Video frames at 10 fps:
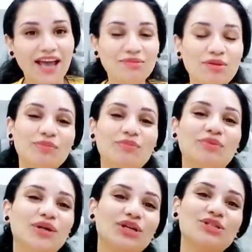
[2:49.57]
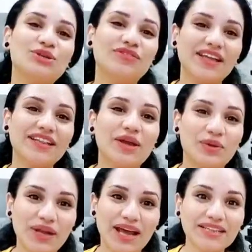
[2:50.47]
المهم برج الثور فانت
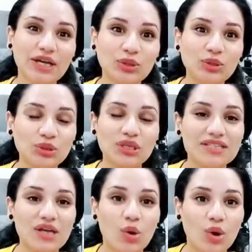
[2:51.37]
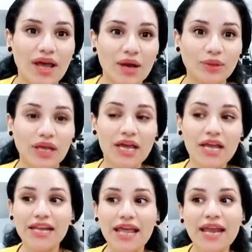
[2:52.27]
هيكون عندك النقطه دي قويه قوي
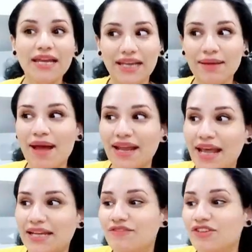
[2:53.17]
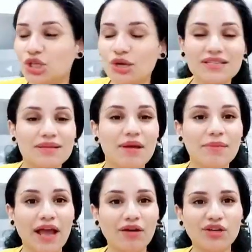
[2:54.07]
ليه ليه بقى لان في شخص ما
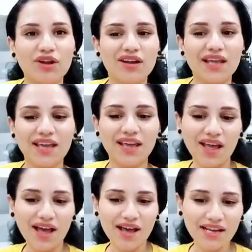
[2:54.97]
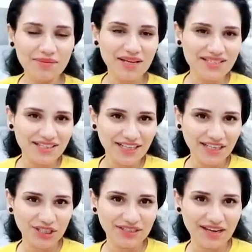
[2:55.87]
بيحاول ان هو يقول لك ايه انا ما
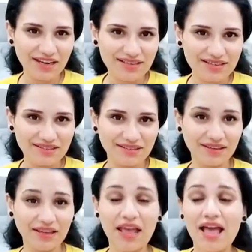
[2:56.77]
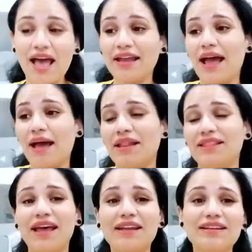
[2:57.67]
خسرتكش انت اللي خسرتني انا
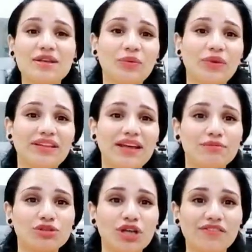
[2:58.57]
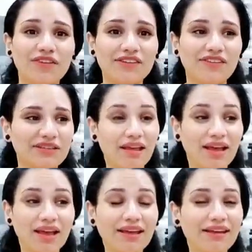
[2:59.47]
عملت انا سويت انا مش عارفه ايه فتبدا
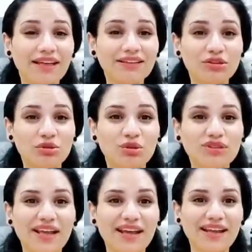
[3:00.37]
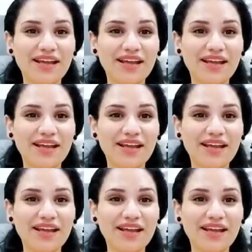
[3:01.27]
ان انت تكون يعني